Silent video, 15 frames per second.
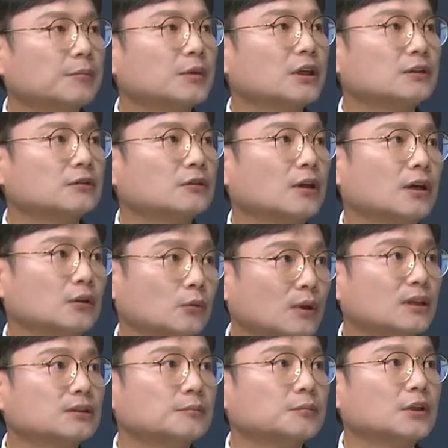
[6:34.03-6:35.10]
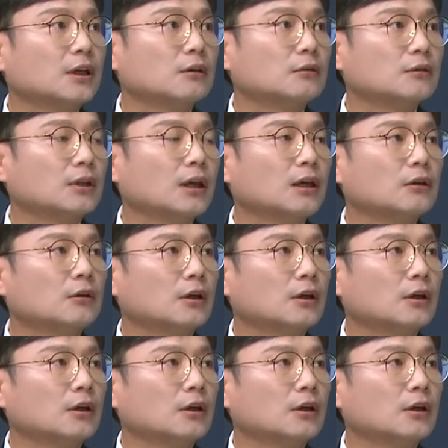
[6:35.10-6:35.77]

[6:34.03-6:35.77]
감기 증상과 똑같습니다. 예. 그런데 예.